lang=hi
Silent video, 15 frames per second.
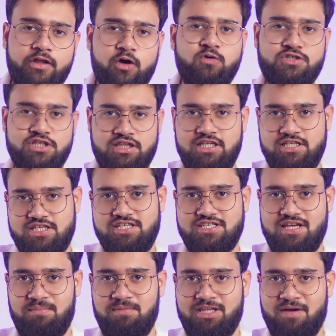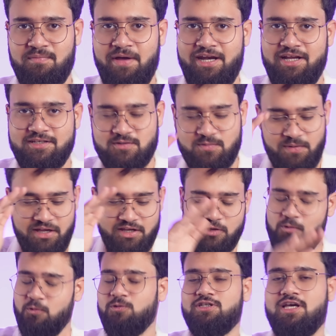देखो जितनी चीज़ें अभी तक मैंने इसको एक
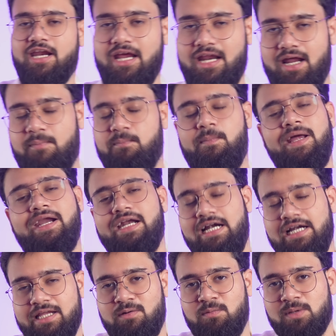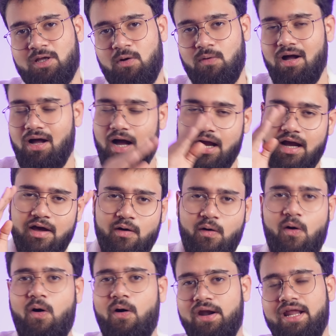यूज़ करी है ना मैं रियलिटी में बताऊंगा अगर
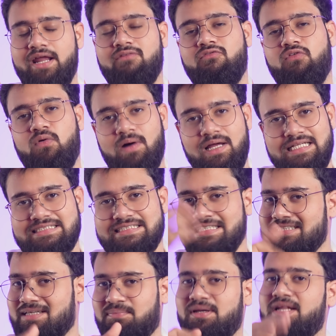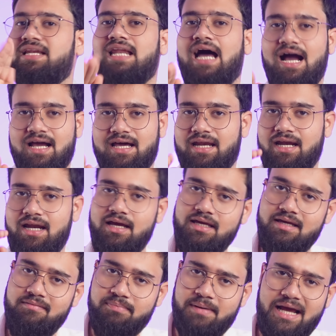ऑनर वो वाली चीज़ अपनी ना करे ना
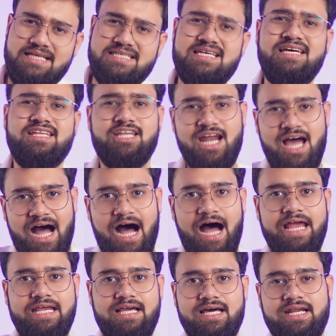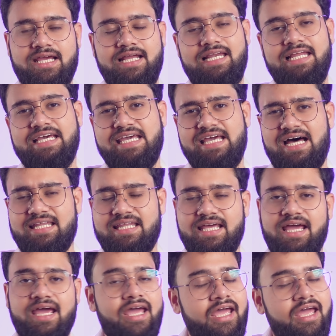कि प्राइसिंग इतना हाई करके लेके आते
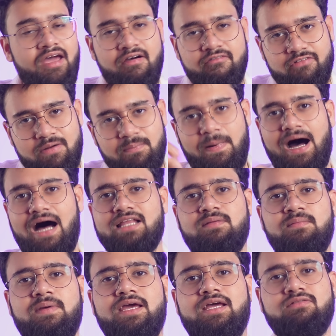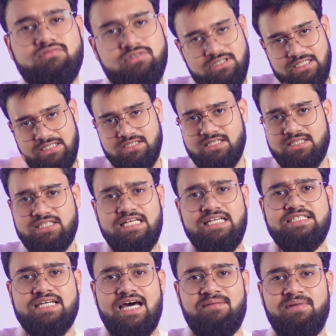हैं फिर बाद में चीज
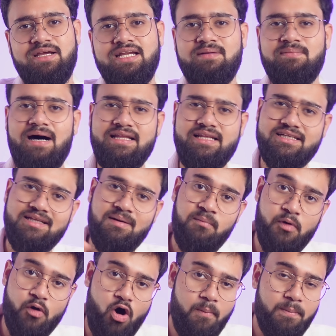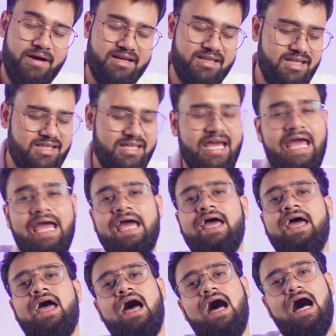तीन चार महीने बाद एकदम ड्रॉप कर देते हैं
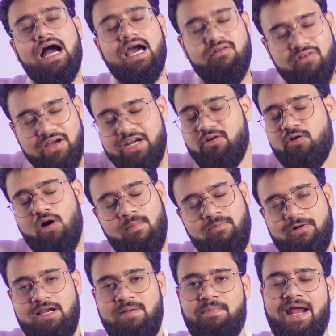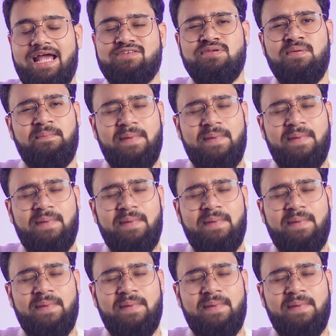अगर वही ड्रॉप वाले प्राइस में